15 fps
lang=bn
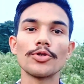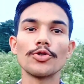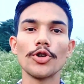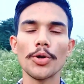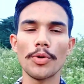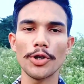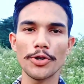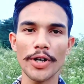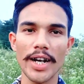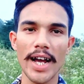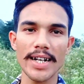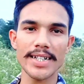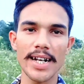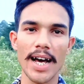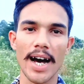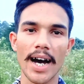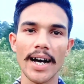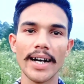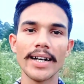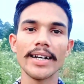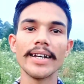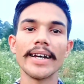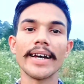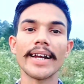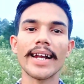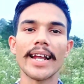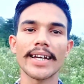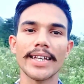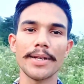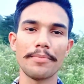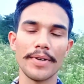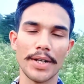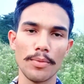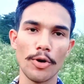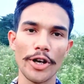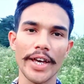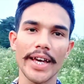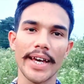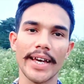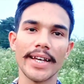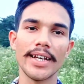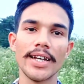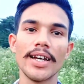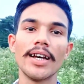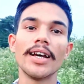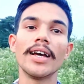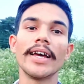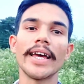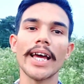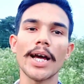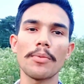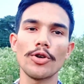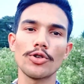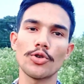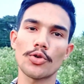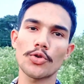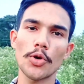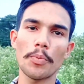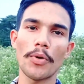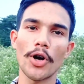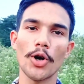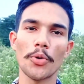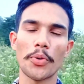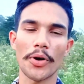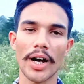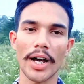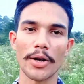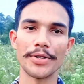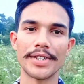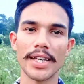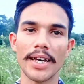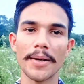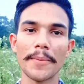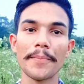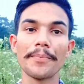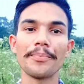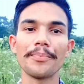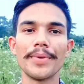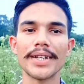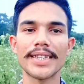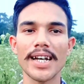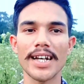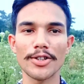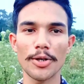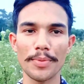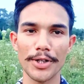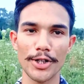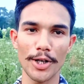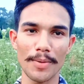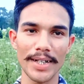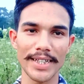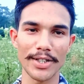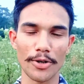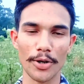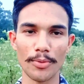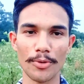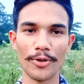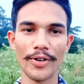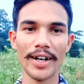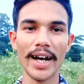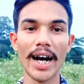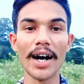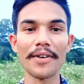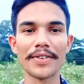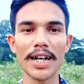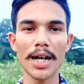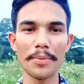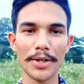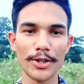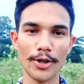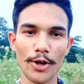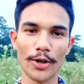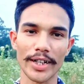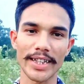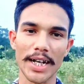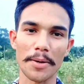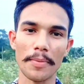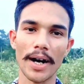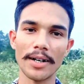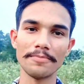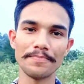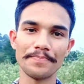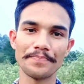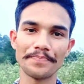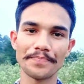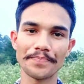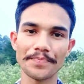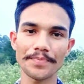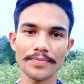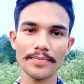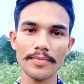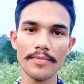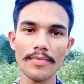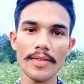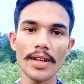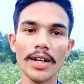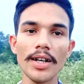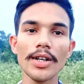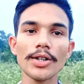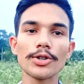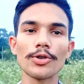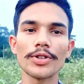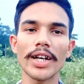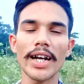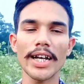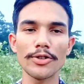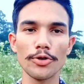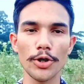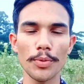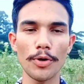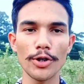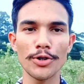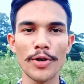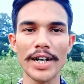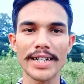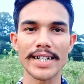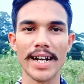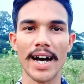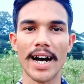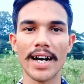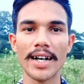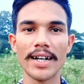দুই বন্ধুয়ে রাখলা এর লাগি বিনিময়ে এক বন্ধুর খুব বড় উপকার হয়েছে বিস্তারিত ভিডিওর মাঝে কইমু আপনারা ভিডিওর লগে থাকবা তো তারা দুই বন্ধু আসলা